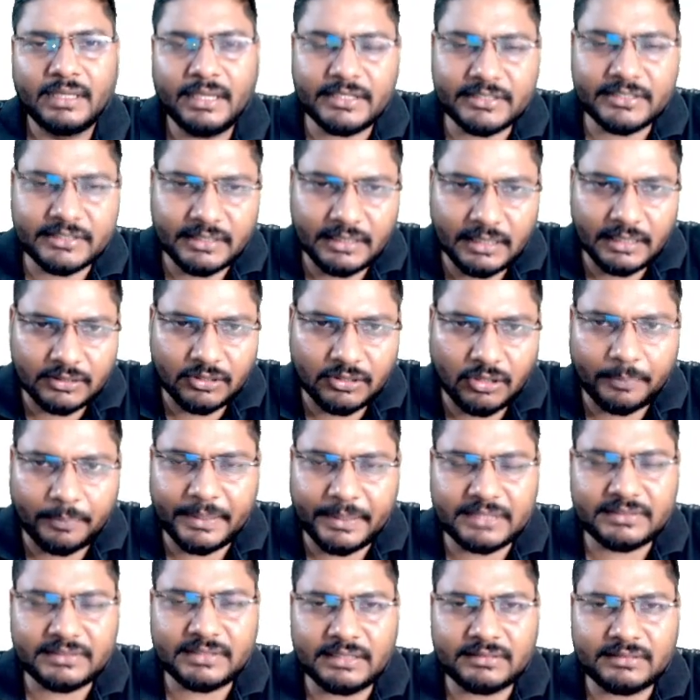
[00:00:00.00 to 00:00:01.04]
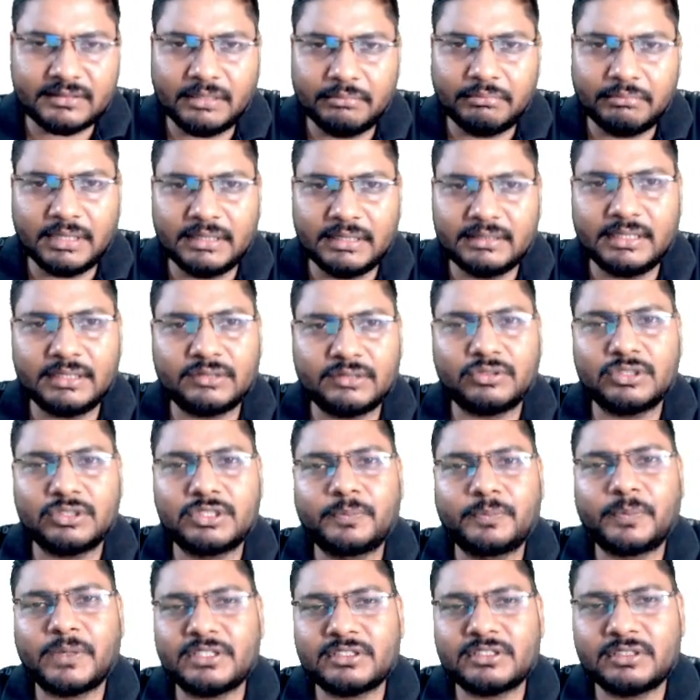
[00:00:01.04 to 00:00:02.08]
इस टॉपिक से संबंधित कुछ
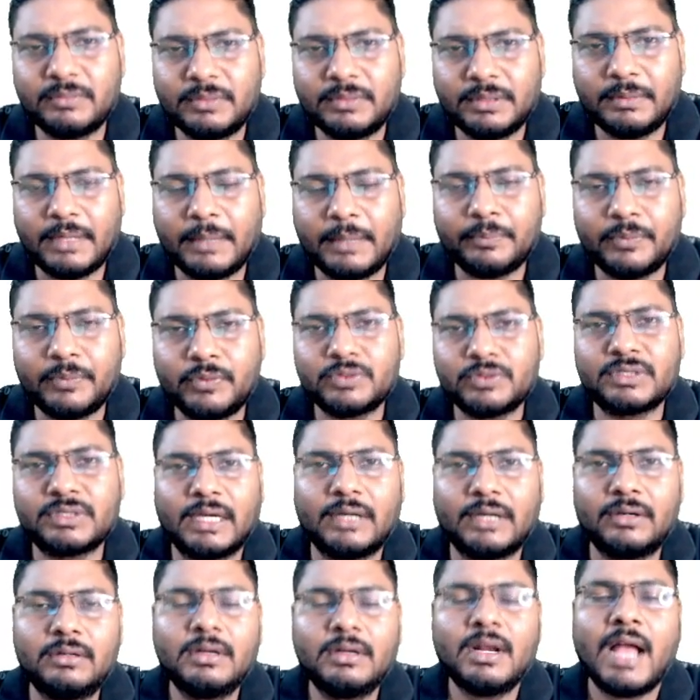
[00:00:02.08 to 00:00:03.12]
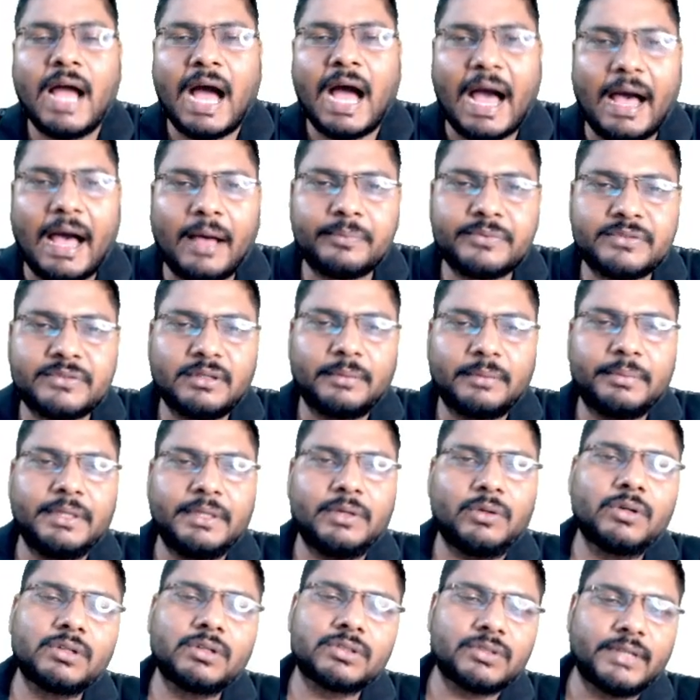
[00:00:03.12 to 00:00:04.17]
प्रश्न भी मैं पूछता हूं आप सभी
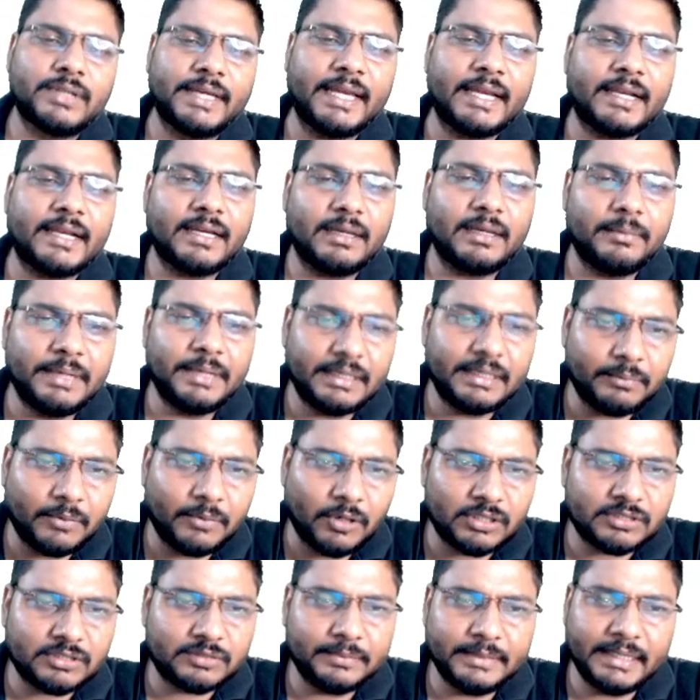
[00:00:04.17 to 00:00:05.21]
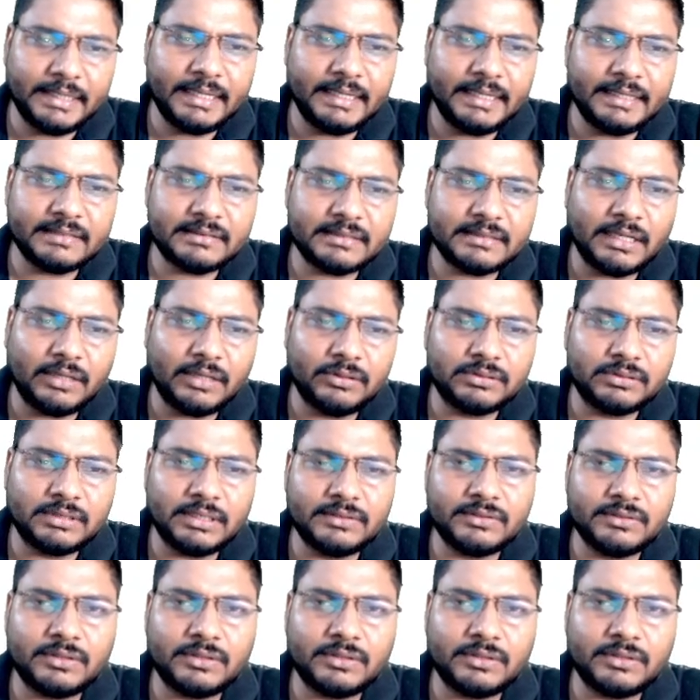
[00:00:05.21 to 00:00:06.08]
लोग जो है कमेंट बॉक्स में इसका उत्तर